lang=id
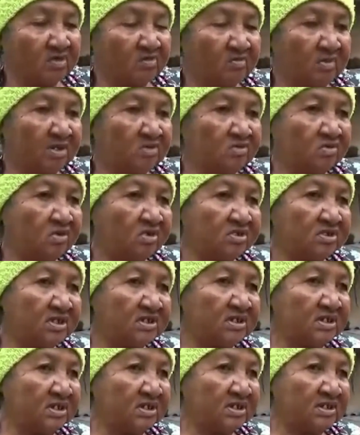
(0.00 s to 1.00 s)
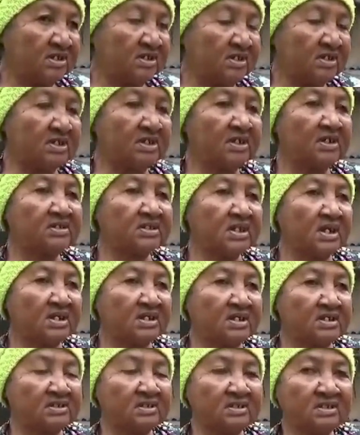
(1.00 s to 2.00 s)
obat luka tadi
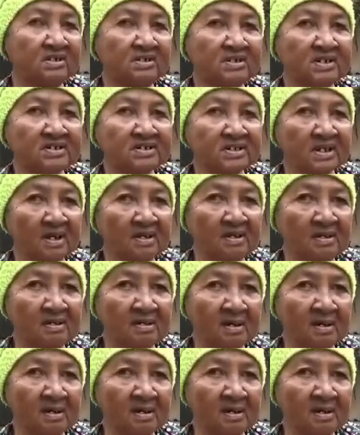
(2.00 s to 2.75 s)
getahnya tuh dioleskan